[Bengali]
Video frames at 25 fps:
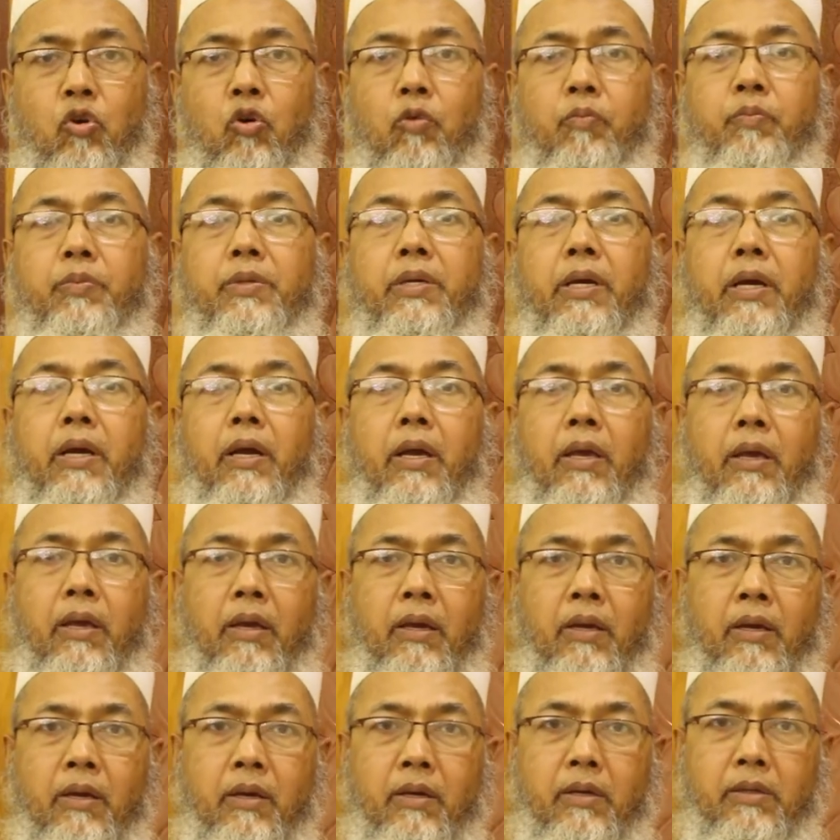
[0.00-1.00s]
সব জায়গায়
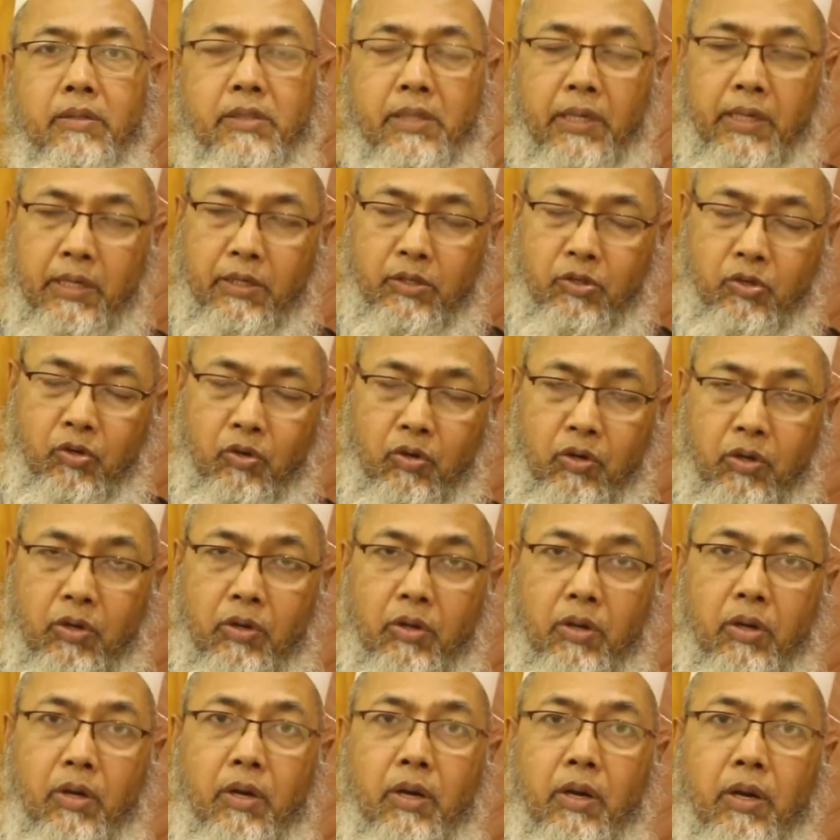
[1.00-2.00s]
চিকিৎসক
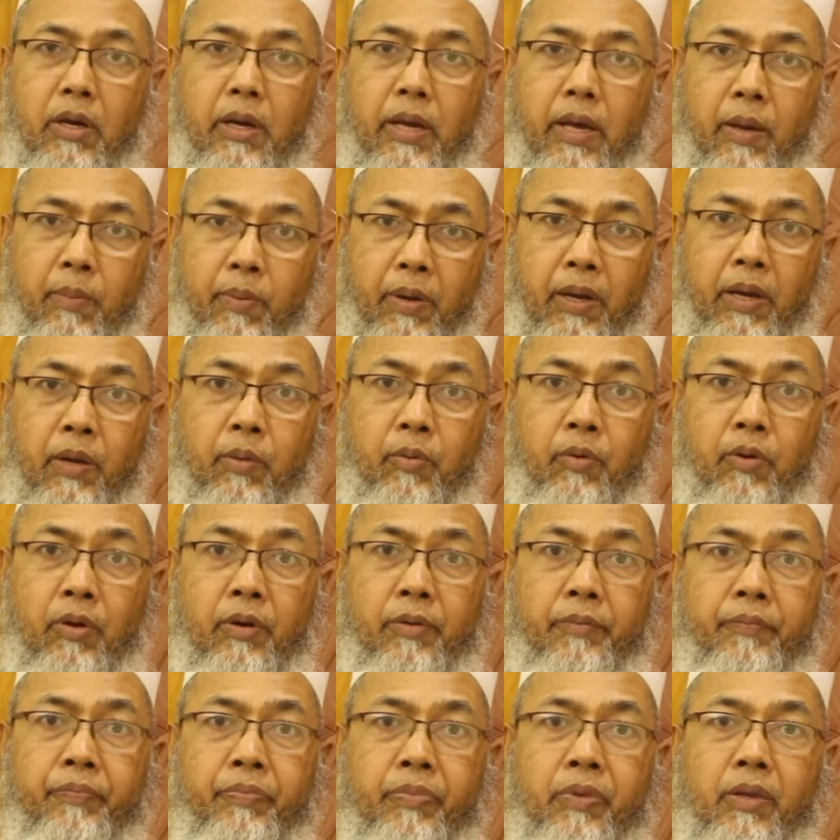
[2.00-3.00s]
অ্যাভেলেবল
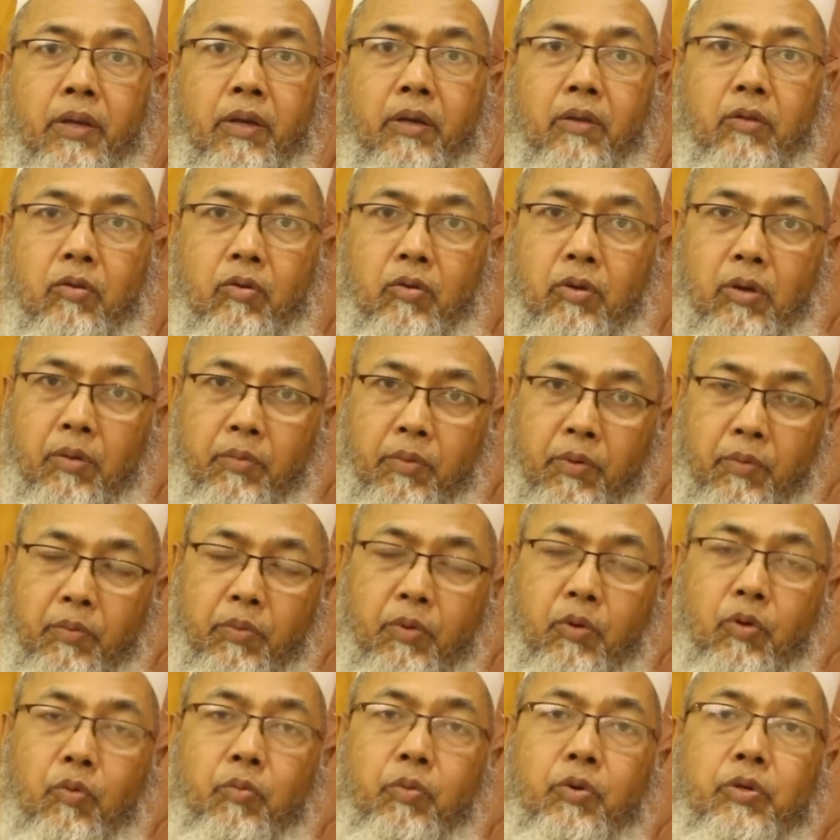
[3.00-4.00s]
তো আমি
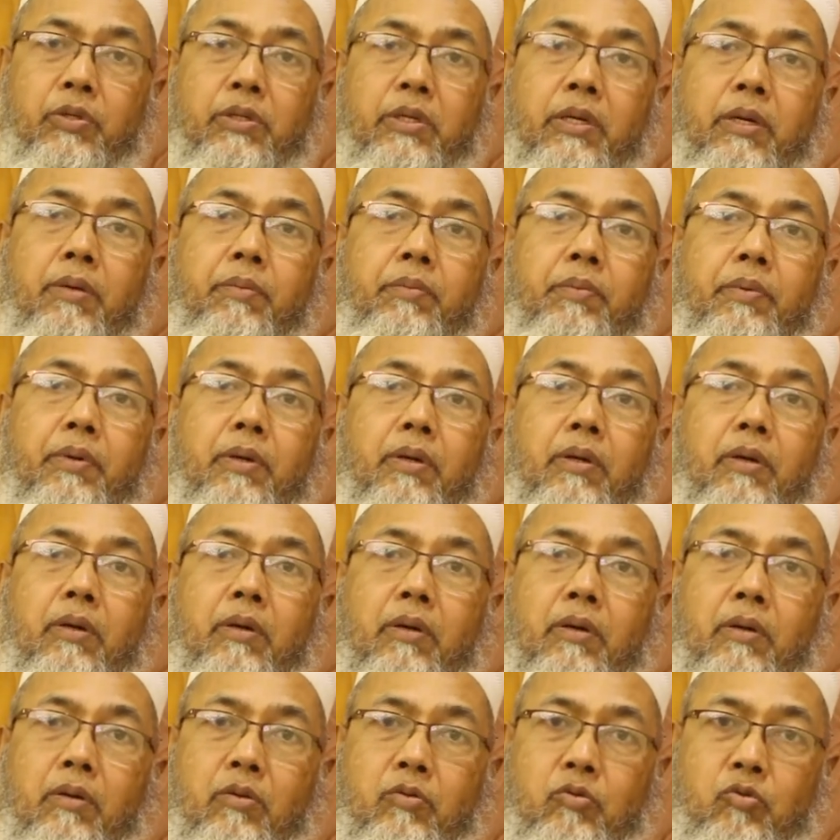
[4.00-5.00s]
বলবো যে
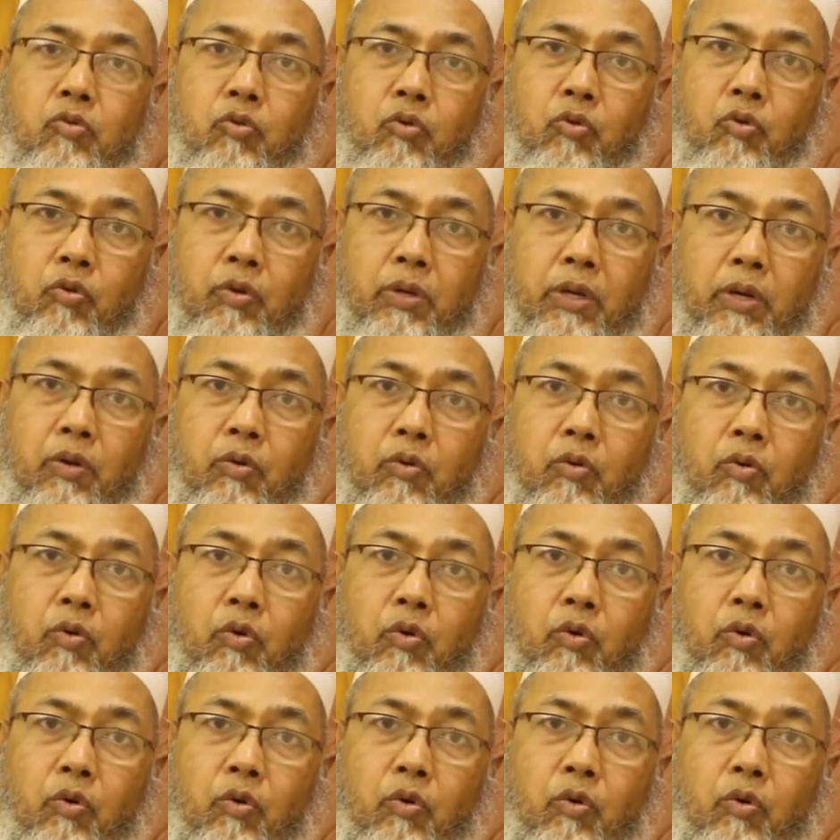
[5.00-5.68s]
চক্ষুটা রোগ